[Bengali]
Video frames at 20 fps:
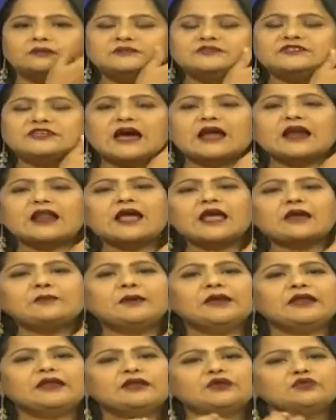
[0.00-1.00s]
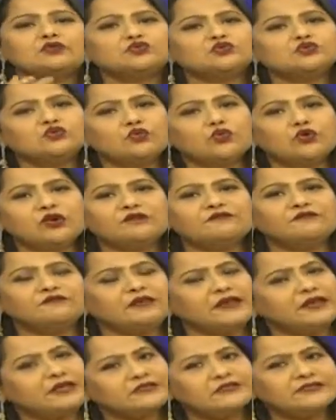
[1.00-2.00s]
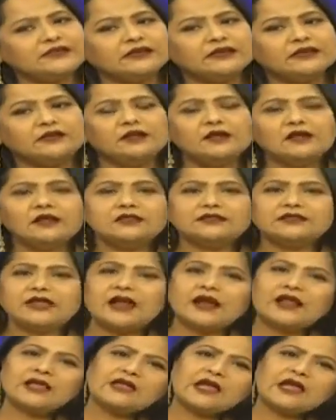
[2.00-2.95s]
যারা একবার ইউজ করে ফেলেছেন তারাই